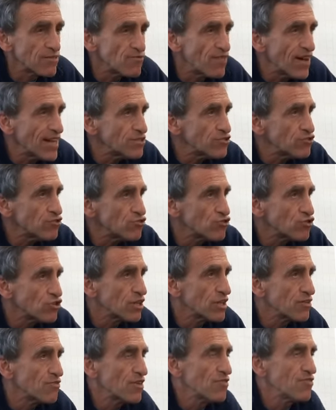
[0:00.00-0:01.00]
faccio ciò
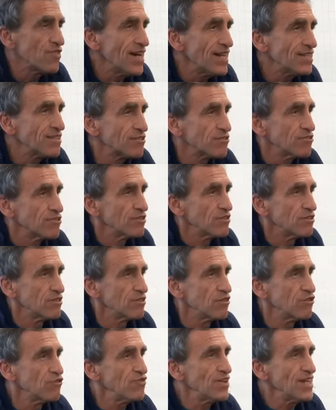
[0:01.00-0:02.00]
che va fatto,
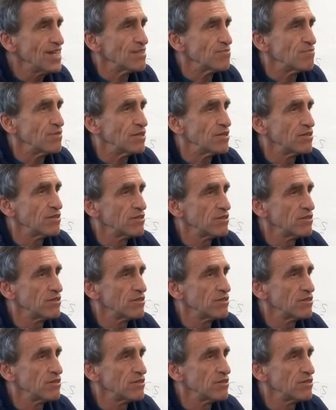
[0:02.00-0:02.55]
lo fermo.